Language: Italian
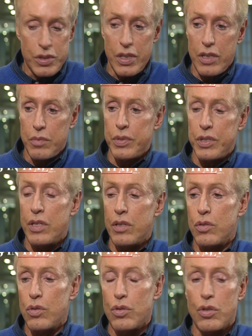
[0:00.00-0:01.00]
si
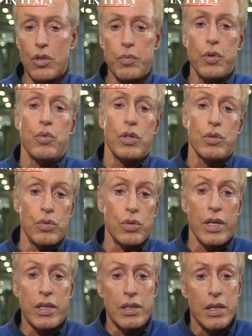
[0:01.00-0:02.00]
accampagnava col corpo,
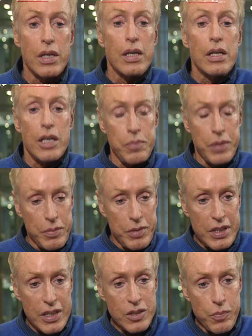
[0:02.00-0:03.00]
qualcuno anche le
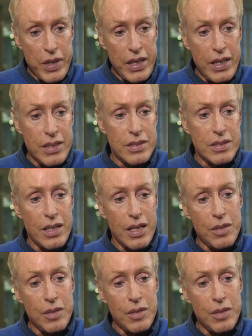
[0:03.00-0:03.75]
prime trasparenze,